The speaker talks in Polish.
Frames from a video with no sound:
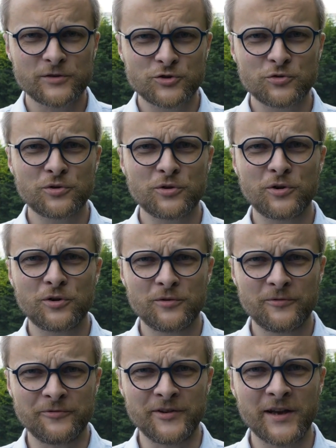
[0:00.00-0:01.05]
Córko,
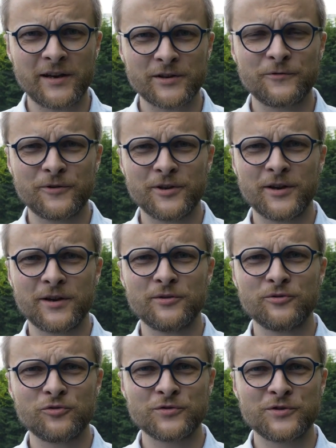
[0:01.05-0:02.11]
wiara Twoja
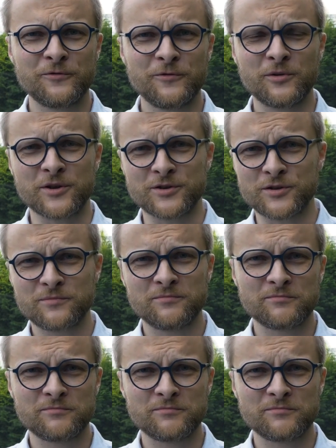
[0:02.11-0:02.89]
uzdrowiła Cię.